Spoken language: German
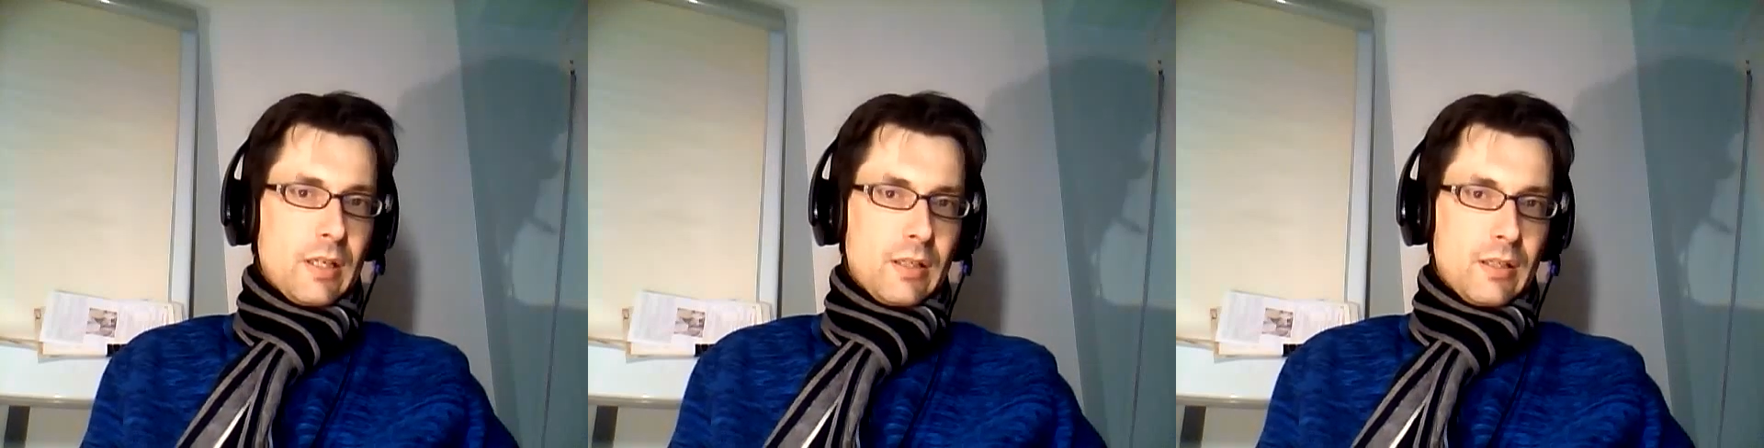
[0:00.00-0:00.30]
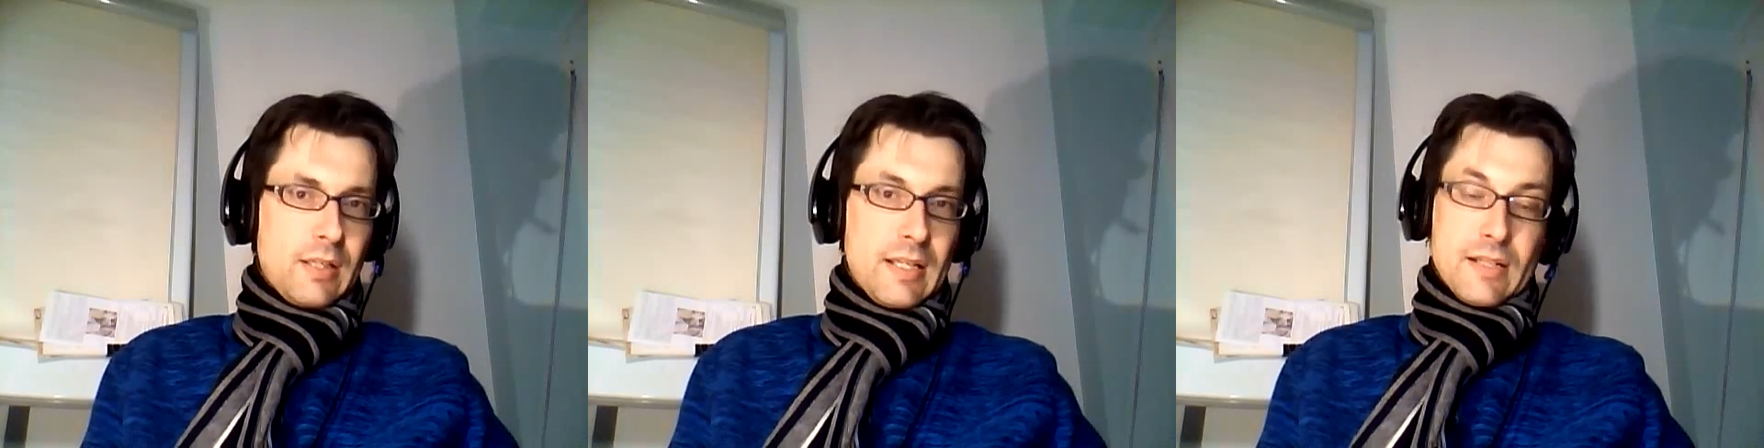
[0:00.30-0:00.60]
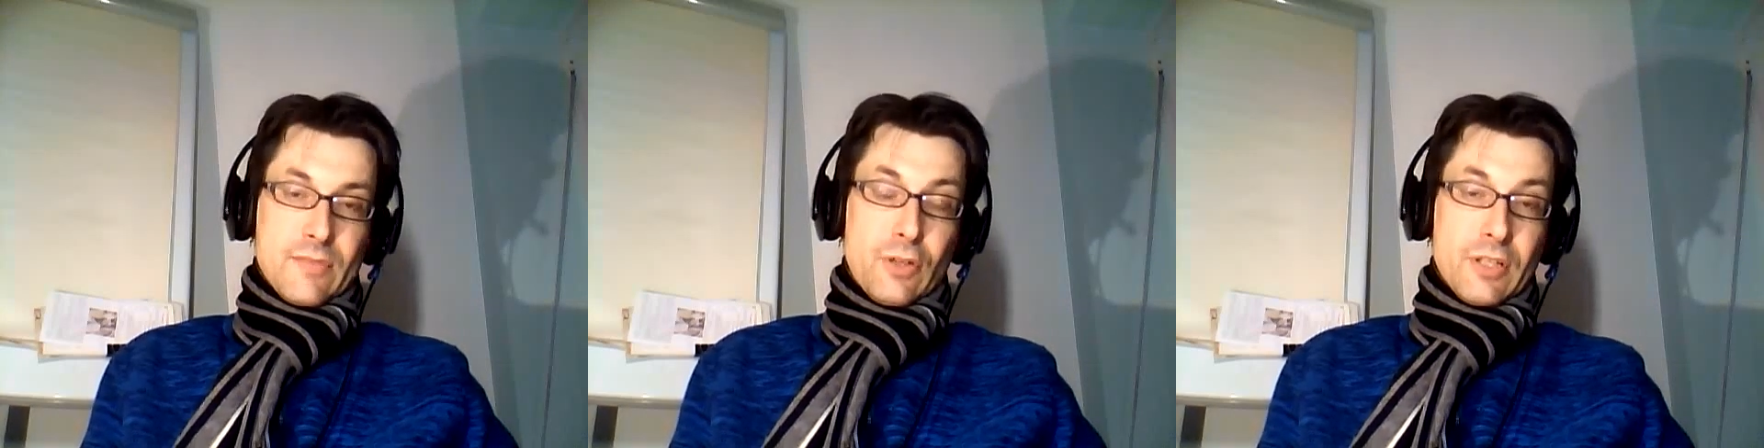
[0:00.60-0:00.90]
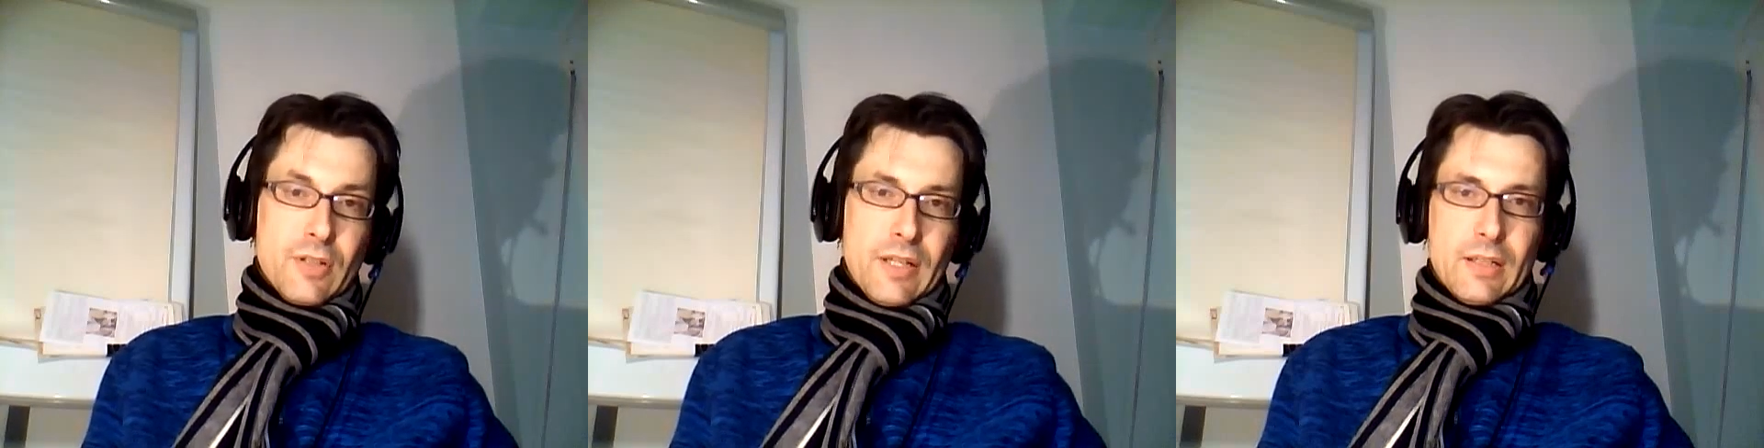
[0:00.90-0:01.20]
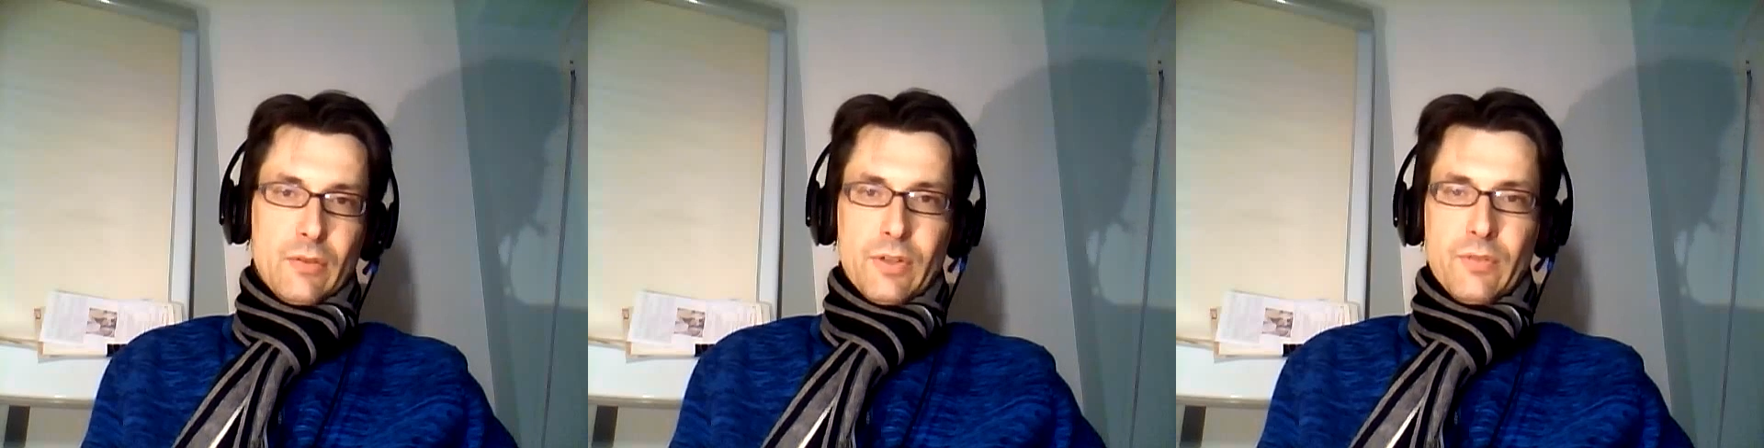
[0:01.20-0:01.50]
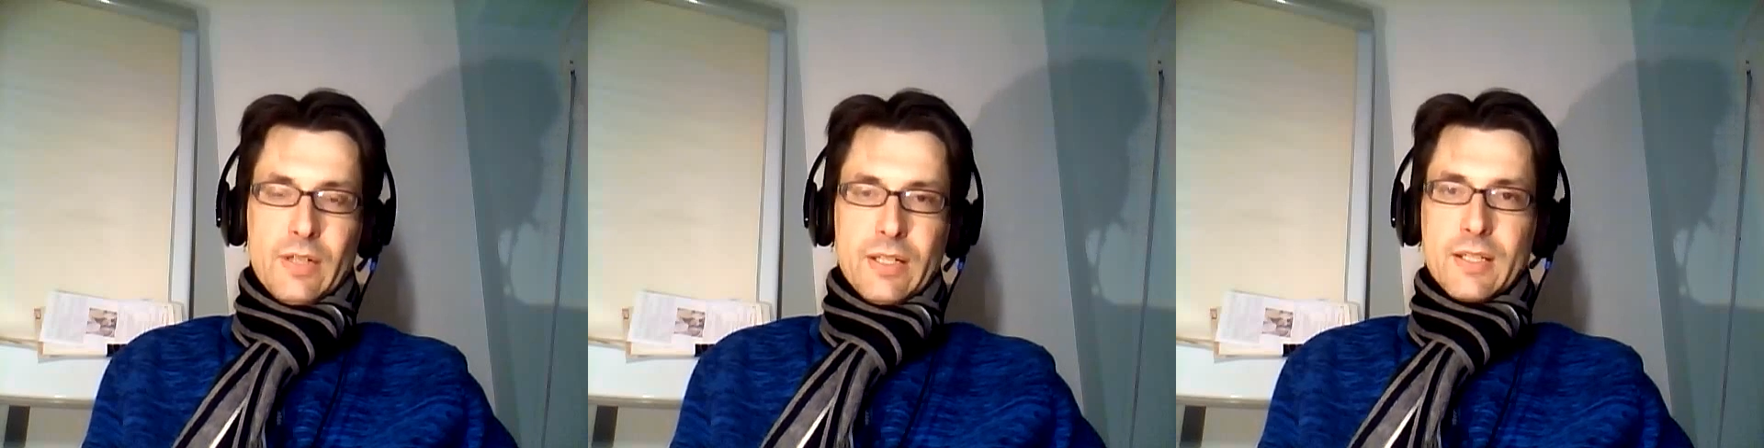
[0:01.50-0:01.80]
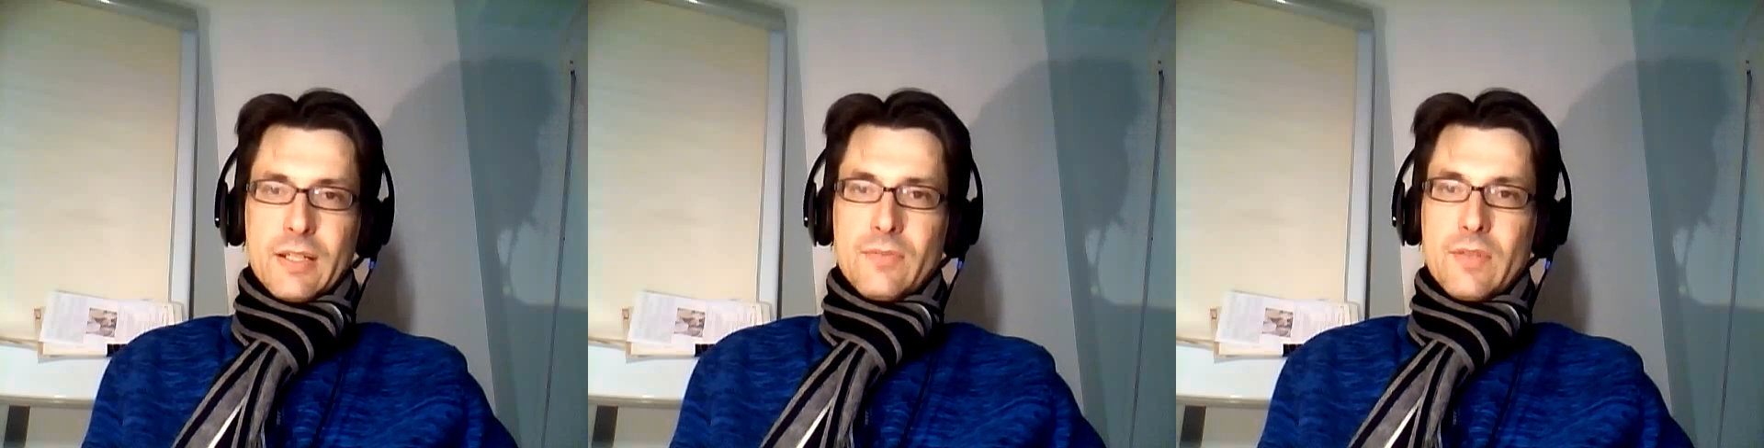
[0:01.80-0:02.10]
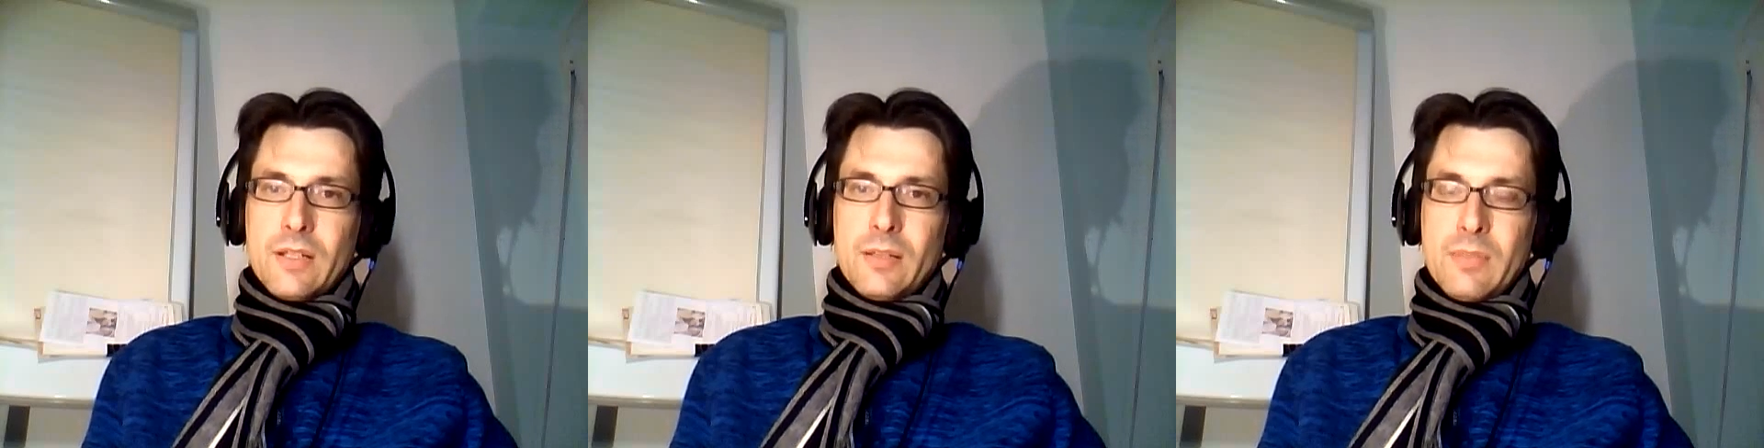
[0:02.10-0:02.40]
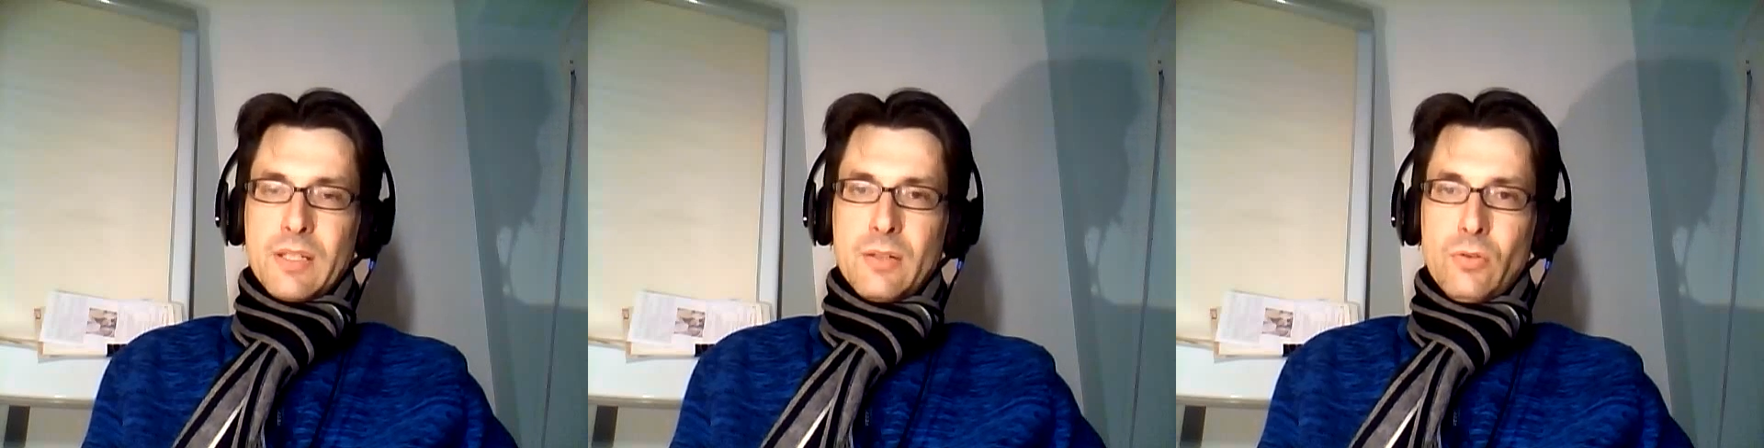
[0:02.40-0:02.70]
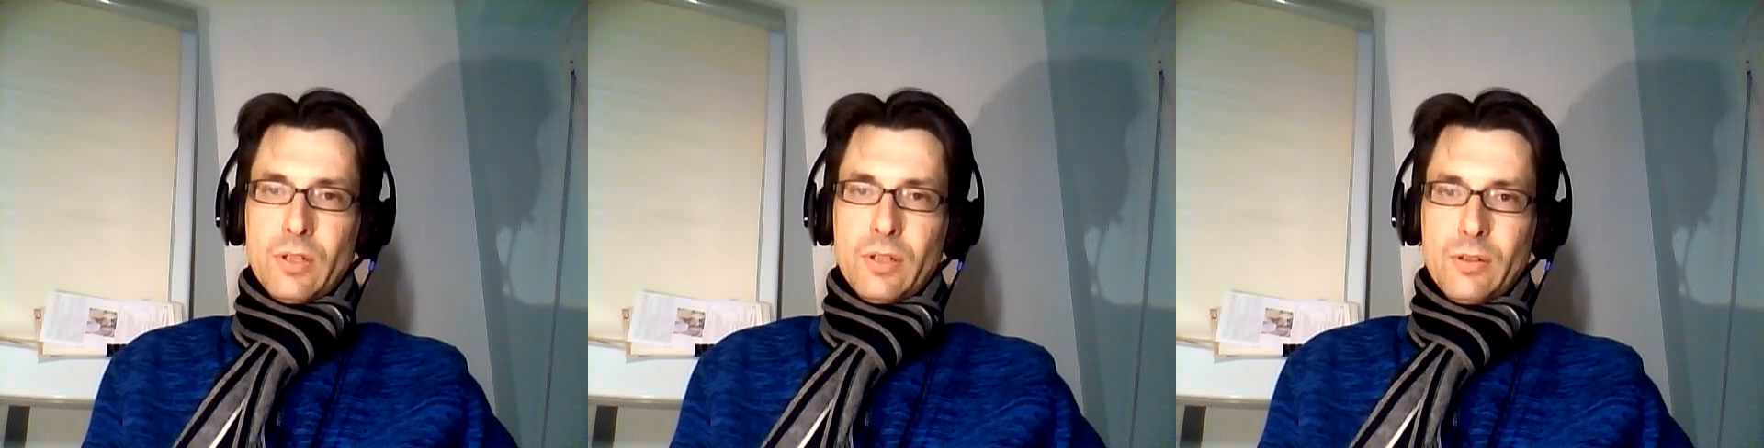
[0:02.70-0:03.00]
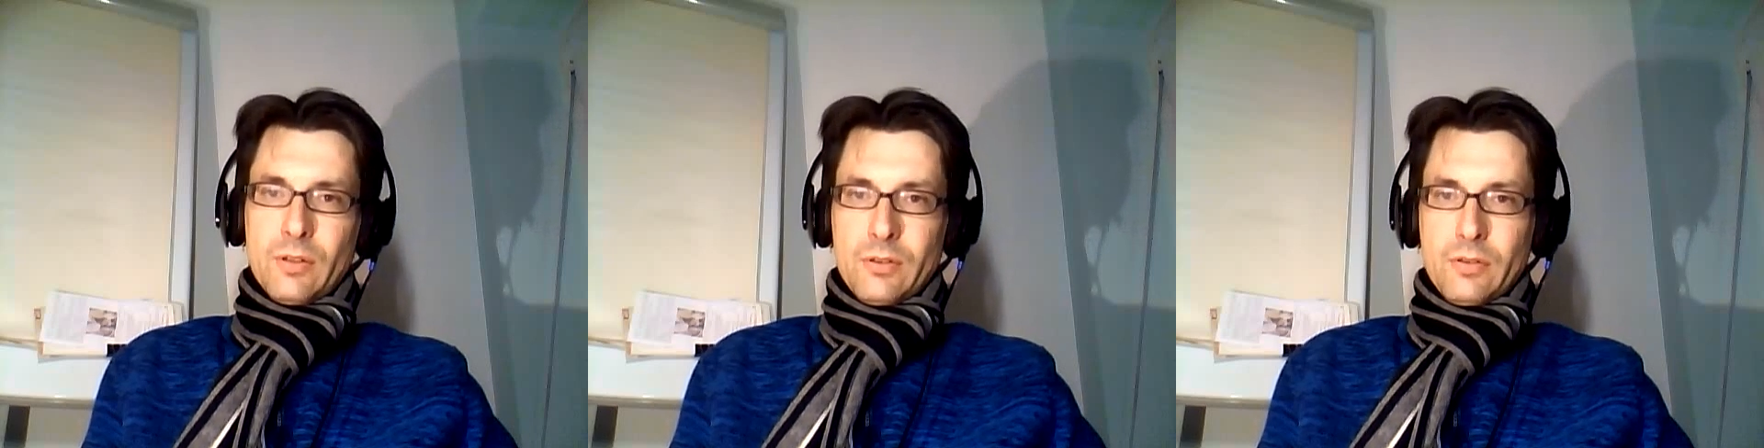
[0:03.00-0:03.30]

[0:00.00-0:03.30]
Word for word: äh, der ja völlig zu Recht darauf hinweist, dass wir in Beziehungen